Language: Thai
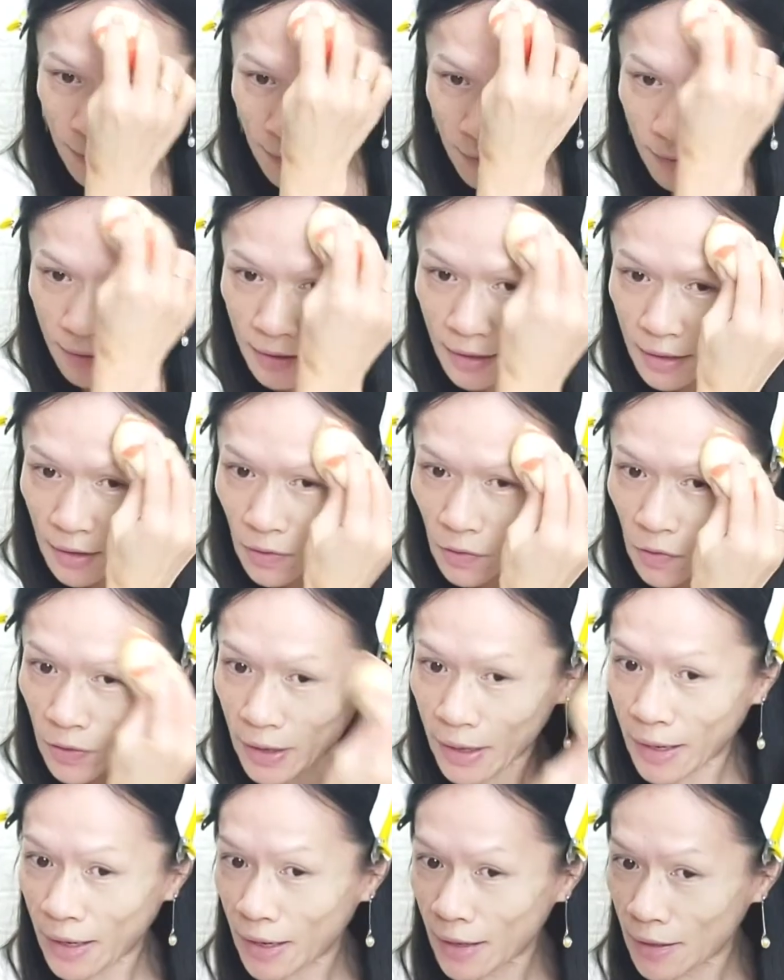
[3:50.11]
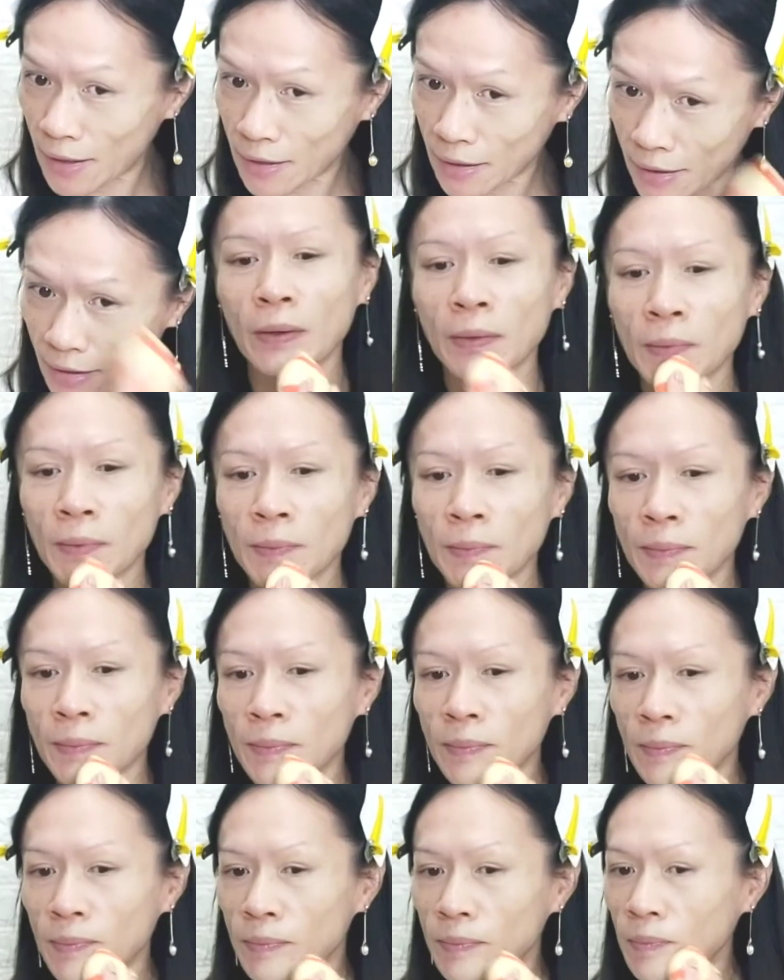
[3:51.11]
ก็คือโอเคเลย
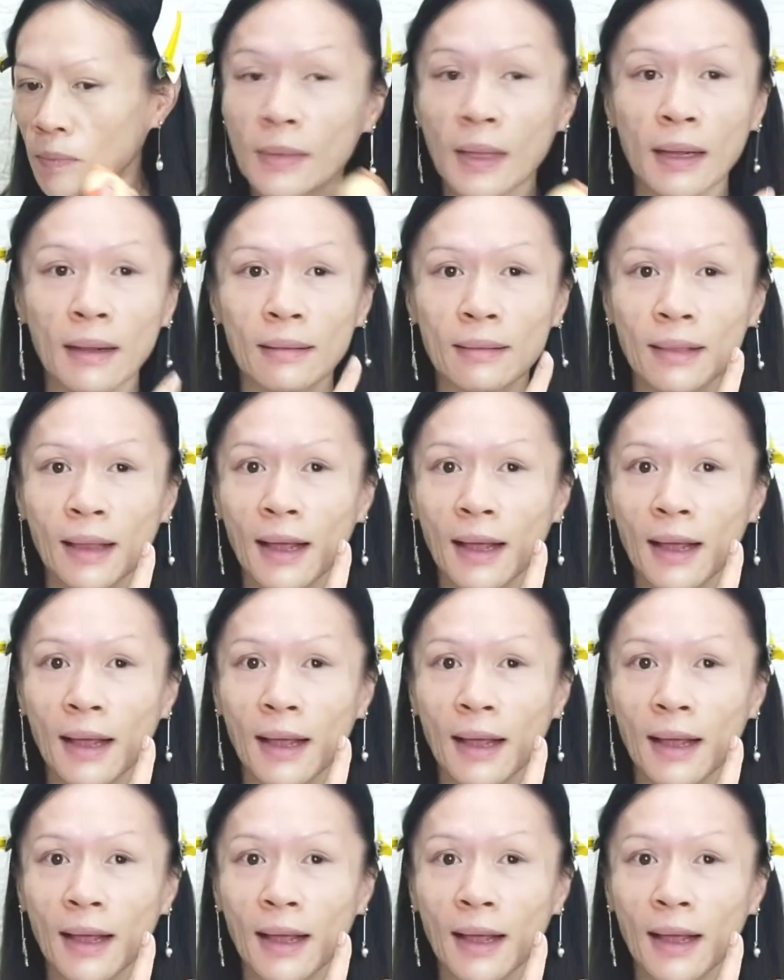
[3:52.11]
เนี่ย